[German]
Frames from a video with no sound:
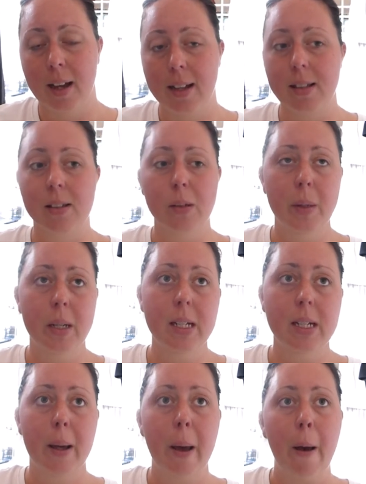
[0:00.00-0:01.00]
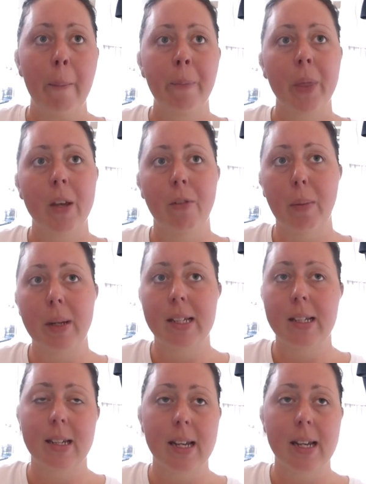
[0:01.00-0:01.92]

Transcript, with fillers: Also somit, wenn man sich